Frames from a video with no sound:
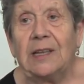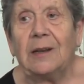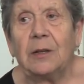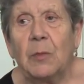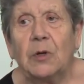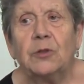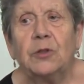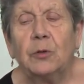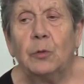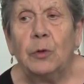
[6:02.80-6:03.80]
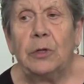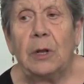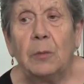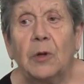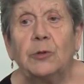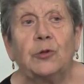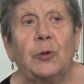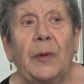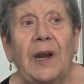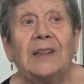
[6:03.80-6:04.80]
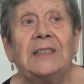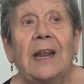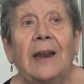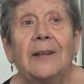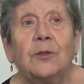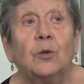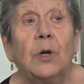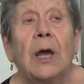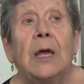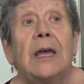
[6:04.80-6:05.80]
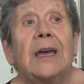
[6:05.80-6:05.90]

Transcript: del modo, di, del modo superandi della natura